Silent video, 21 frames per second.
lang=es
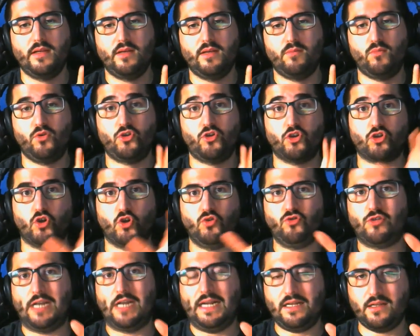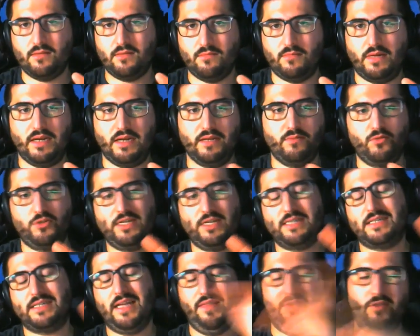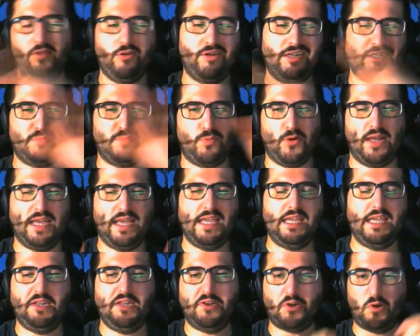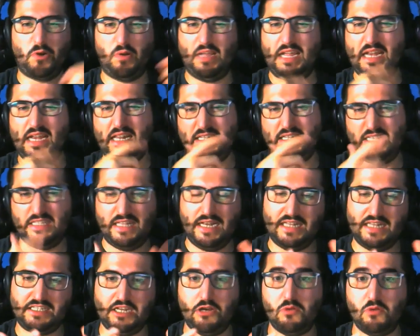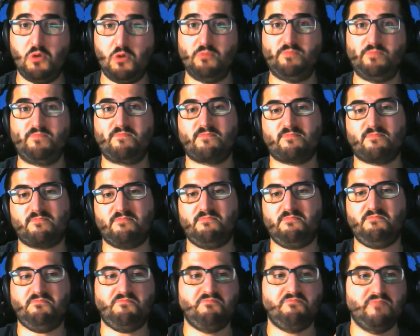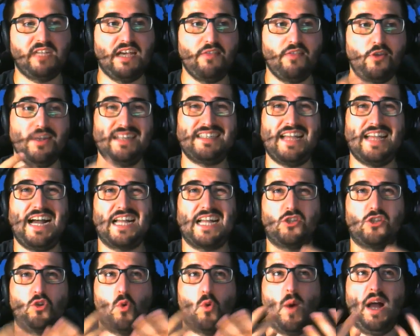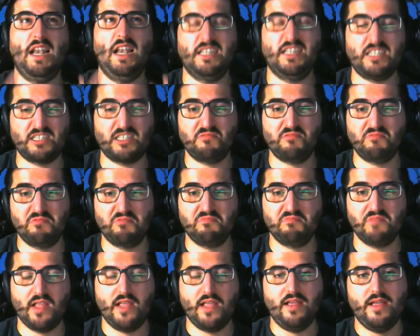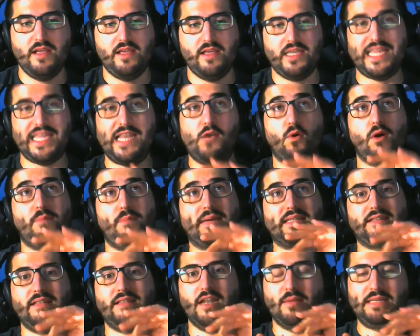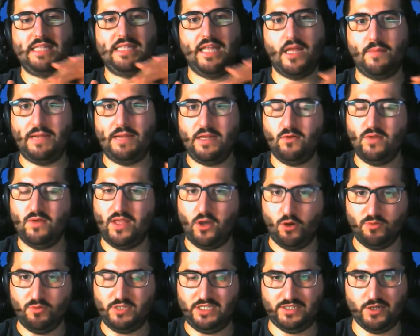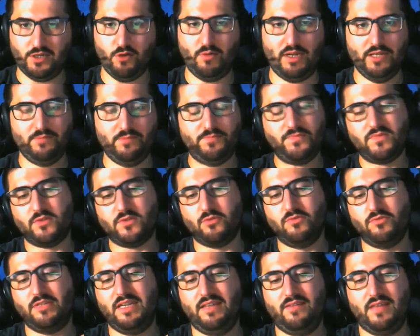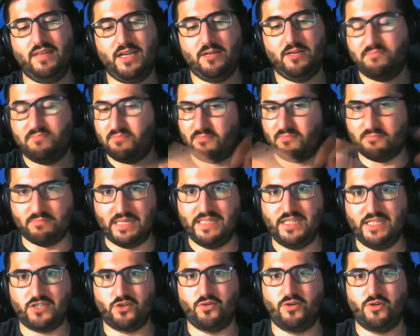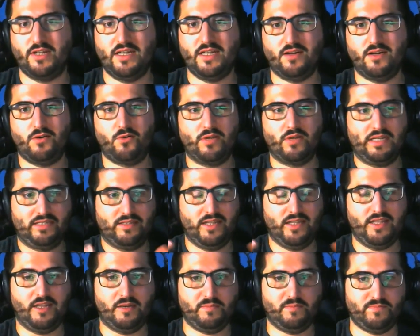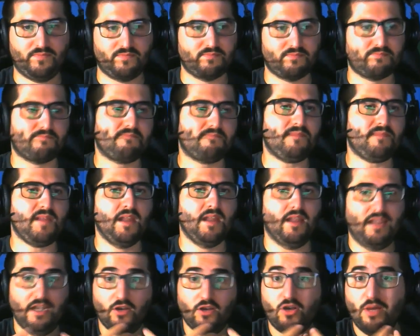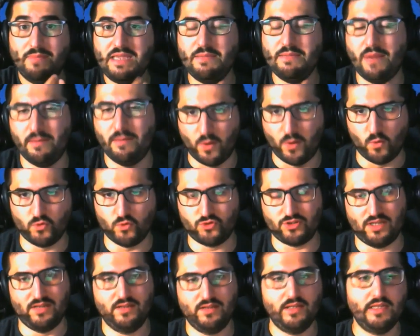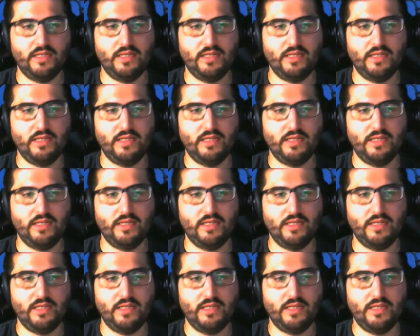mucho soundtrack, ¿vale? Muchas canciones por ahí, rockeras y tal, así como canciones actuales. Y luego, a partir de la mitad de la película de Hobbs y Shaw, ¿vale? Utiliza banda sonora orquestada, que es lo que a mí más me gusta.